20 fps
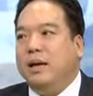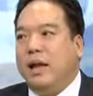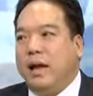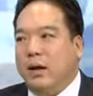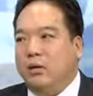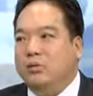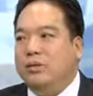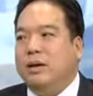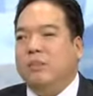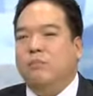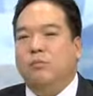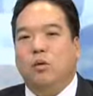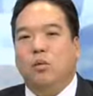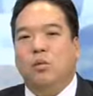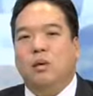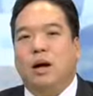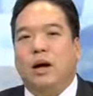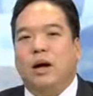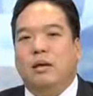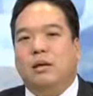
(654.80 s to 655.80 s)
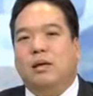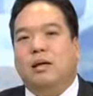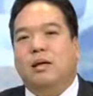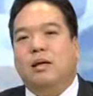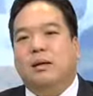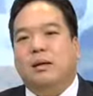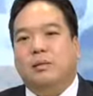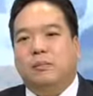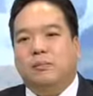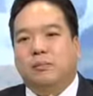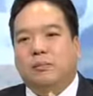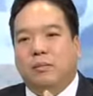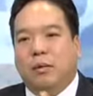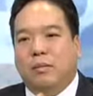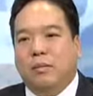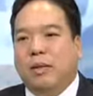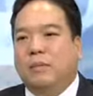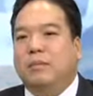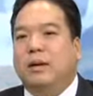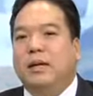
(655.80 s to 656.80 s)
แล้วเสร็จปุ๊บคราวนี้พ
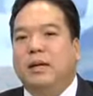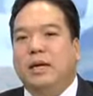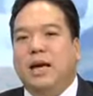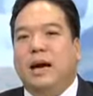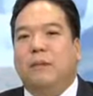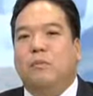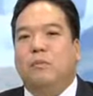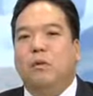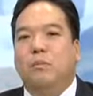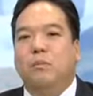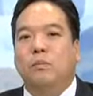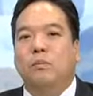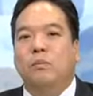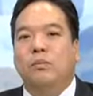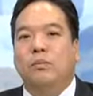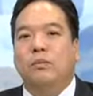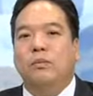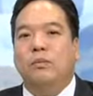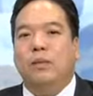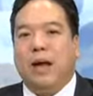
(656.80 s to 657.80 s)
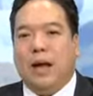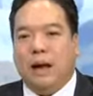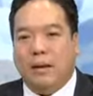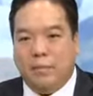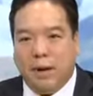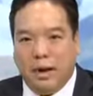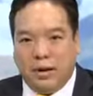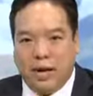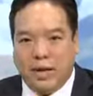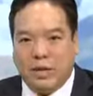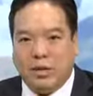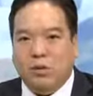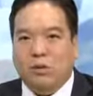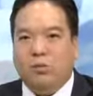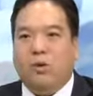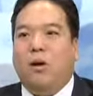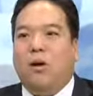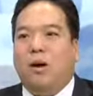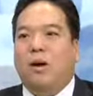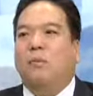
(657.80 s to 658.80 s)
อไปถึงพัทยาปุ๊บ อ่ะภาครัฐต้อง
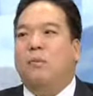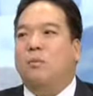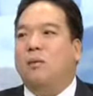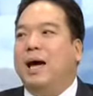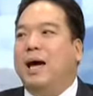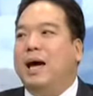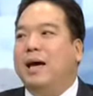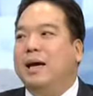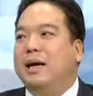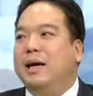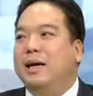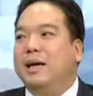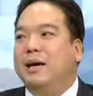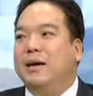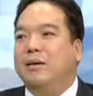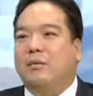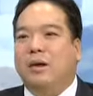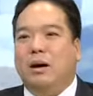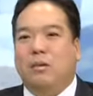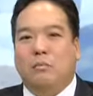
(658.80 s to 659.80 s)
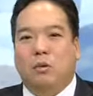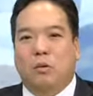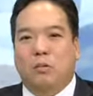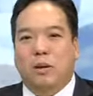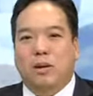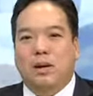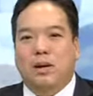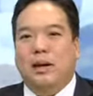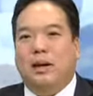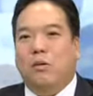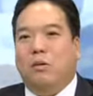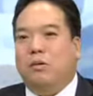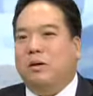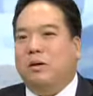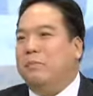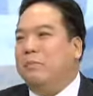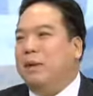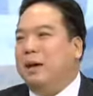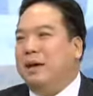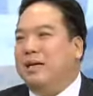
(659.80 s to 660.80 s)
ต่อให้ผมละว่าผมไปถึงแล้ว
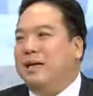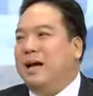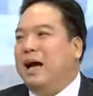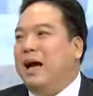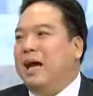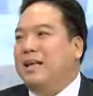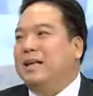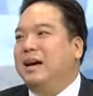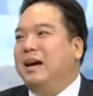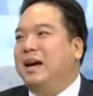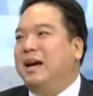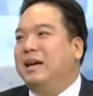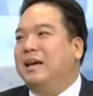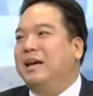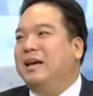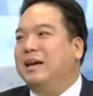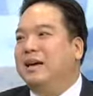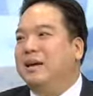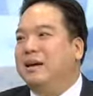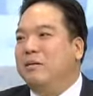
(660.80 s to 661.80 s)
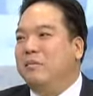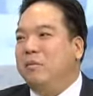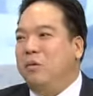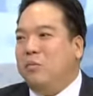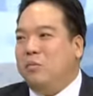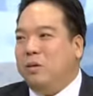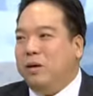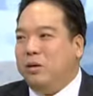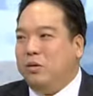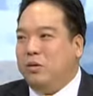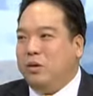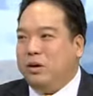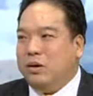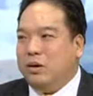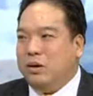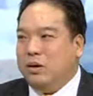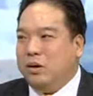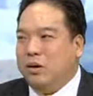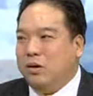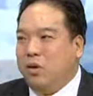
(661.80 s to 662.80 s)
จะไปหาดยังไง ผมไม่โดน
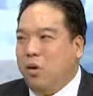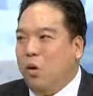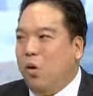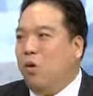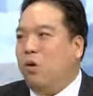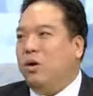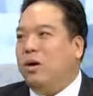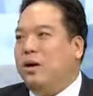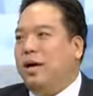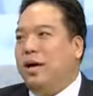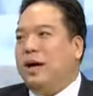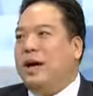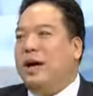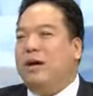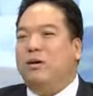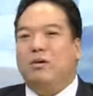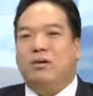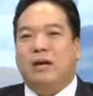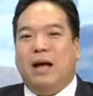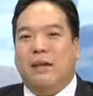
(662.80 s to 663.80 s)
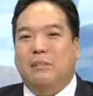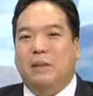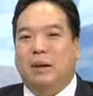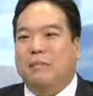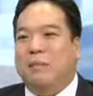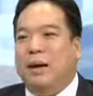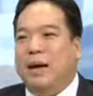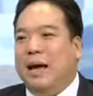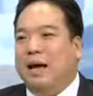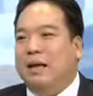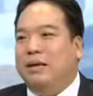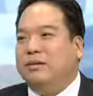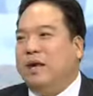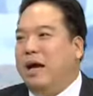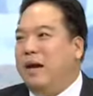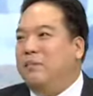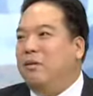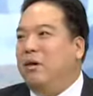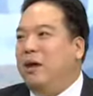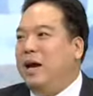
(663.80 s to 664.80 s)
โขกเรียกค่าโดยสารแพงๆ
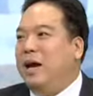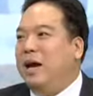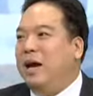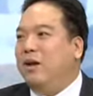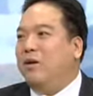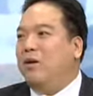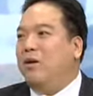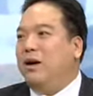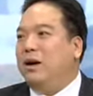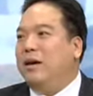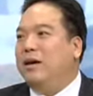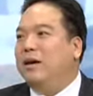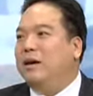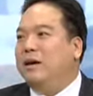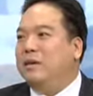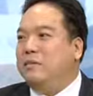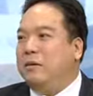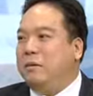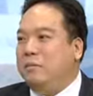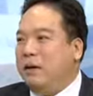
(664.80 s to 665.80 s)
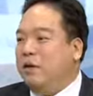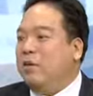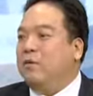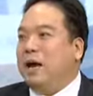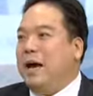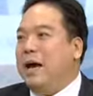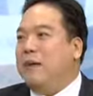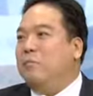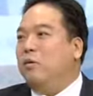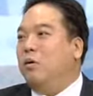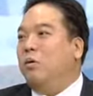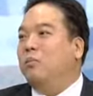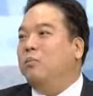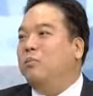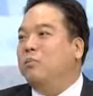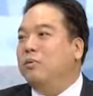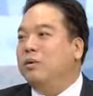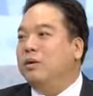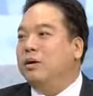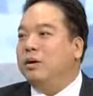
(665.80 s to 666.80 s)
300 500 เพื่อไปโรงแรมผม
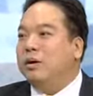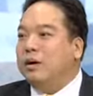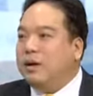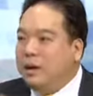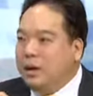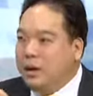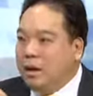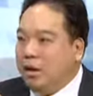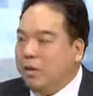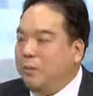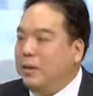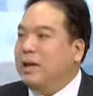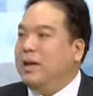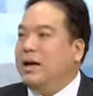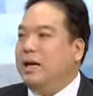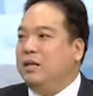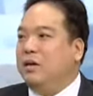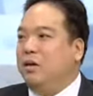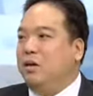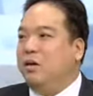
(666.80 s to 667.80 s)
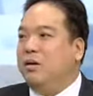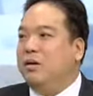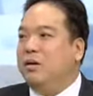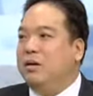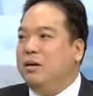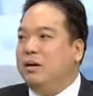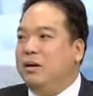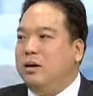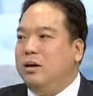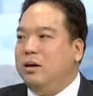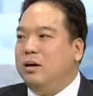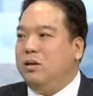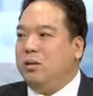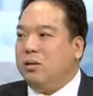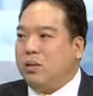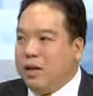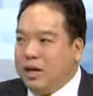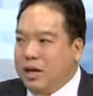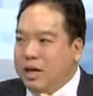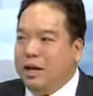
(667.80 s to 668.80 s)
แล้วเขาไปยังไงต่อ ต
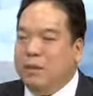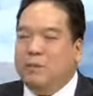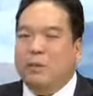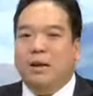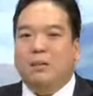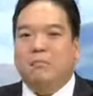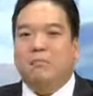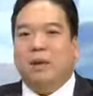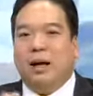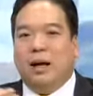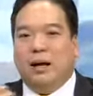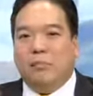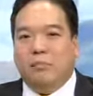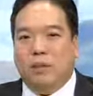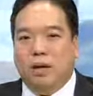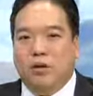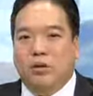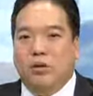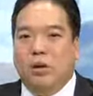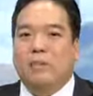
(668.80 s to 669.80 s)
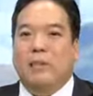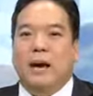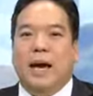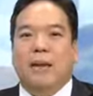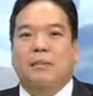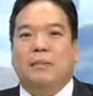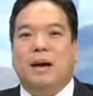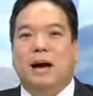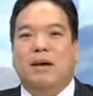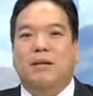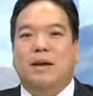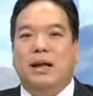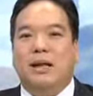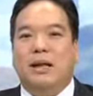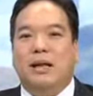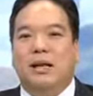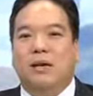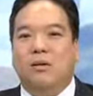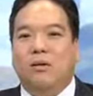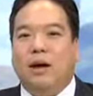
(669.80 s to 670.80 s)
รงนี้ก็เลยมา มา มาอยู่ที่แผนภาครัฐ
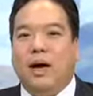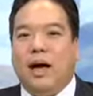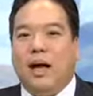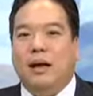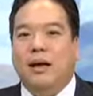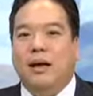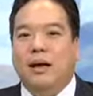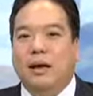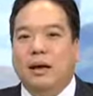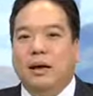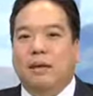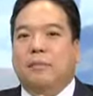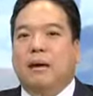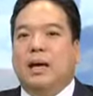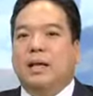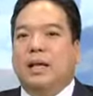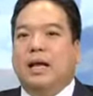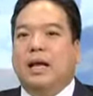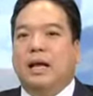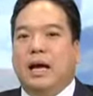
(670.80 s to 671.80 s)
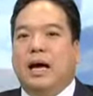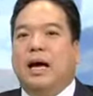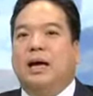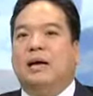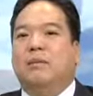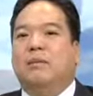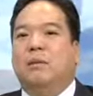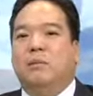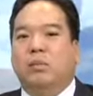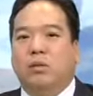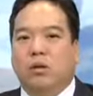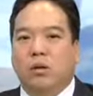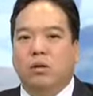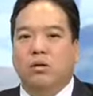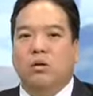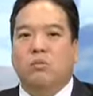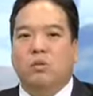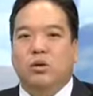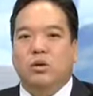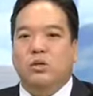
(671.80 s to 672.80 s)
ในเรื่องของการพัฒนาระบบขน
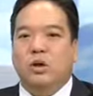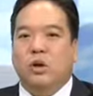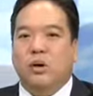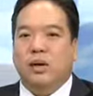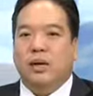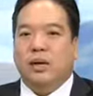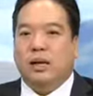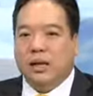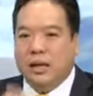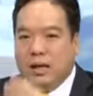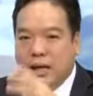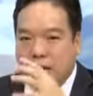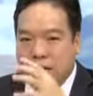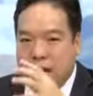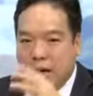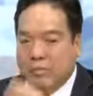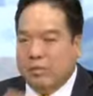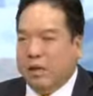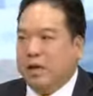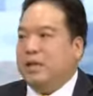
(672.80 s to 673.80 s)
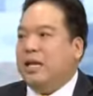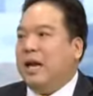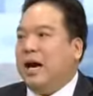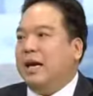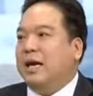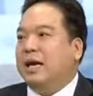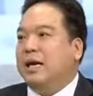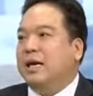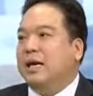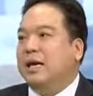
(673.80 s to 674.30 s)
ส่งมวลชนในเมืองใหญ่